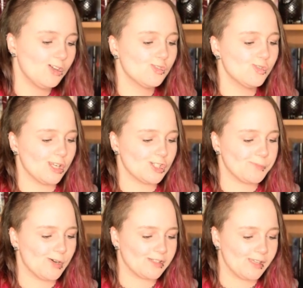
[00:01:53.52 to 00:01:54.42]
Cooler
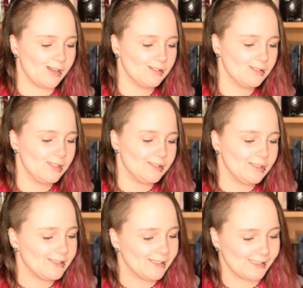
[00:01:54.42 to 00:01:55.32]
Sportler,
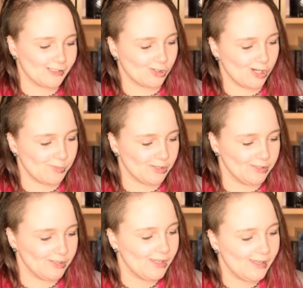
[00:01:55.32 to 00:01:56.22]
niedliche
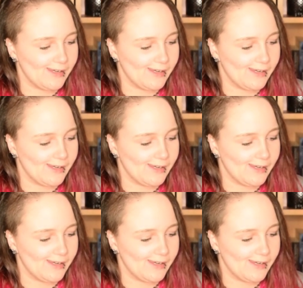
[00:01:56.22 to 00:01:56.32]
Träumerin,